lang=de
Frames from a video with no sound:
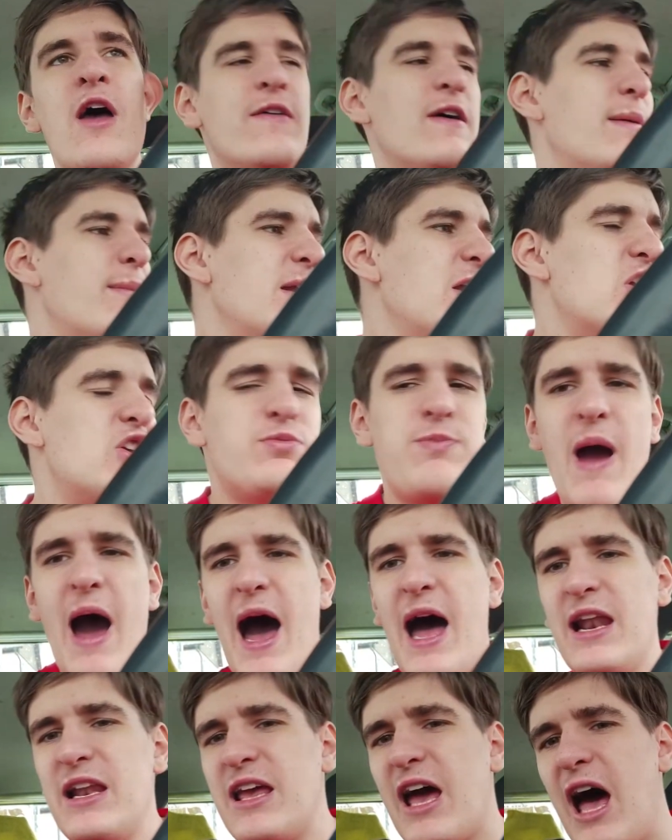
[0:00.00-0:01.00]
wenn man nicht mehr
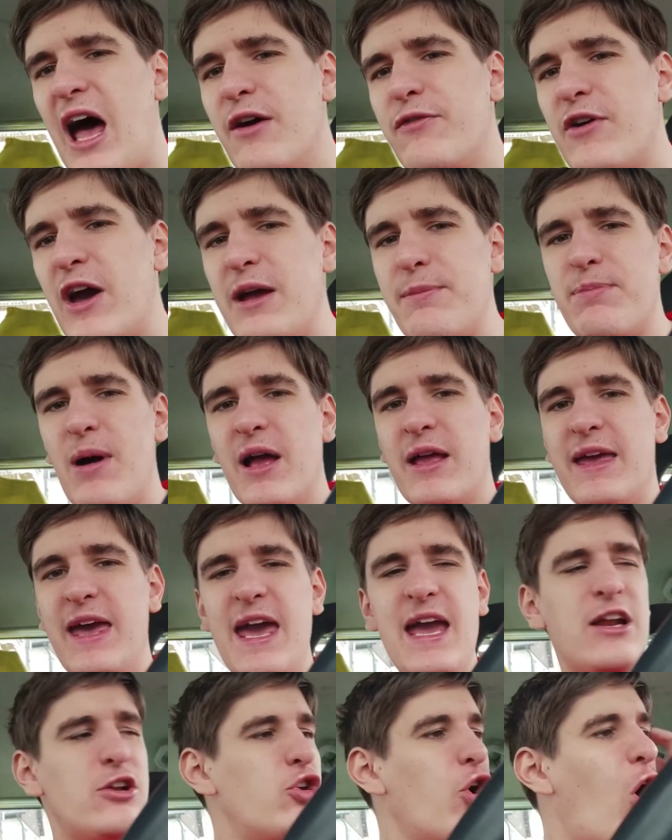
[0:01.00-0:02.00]
angreift, kriegt man
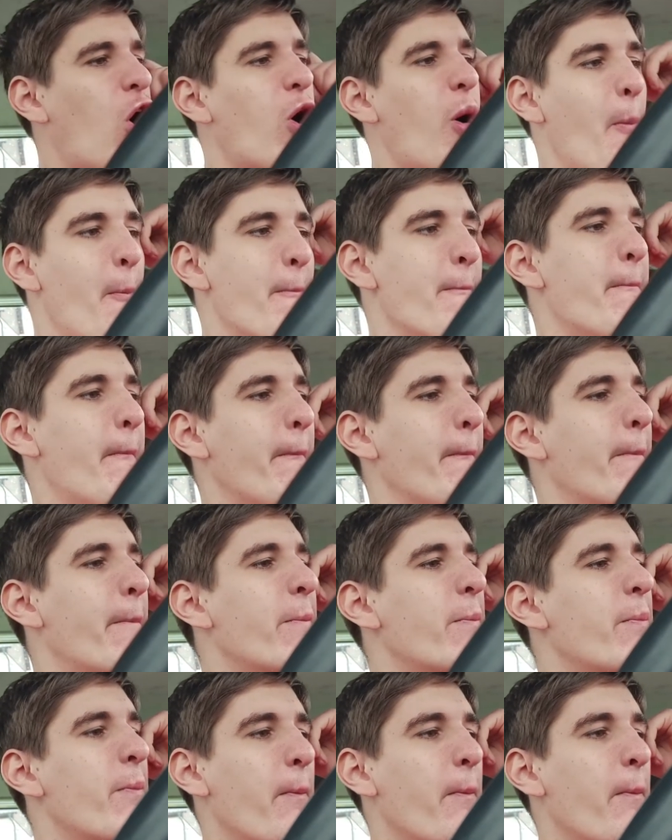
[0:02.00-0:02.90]
Gegentore. Hm.